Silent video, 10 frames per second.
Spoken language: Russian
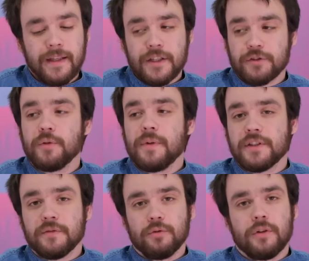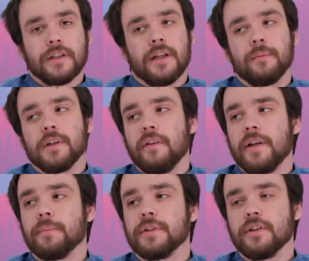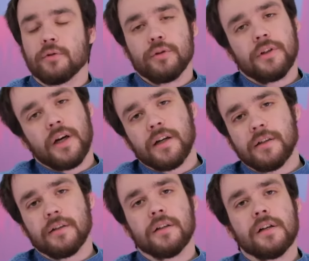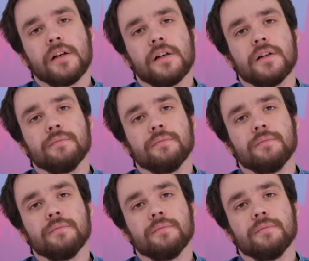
Что имеется в виду, когда мы говорим под игрой как э,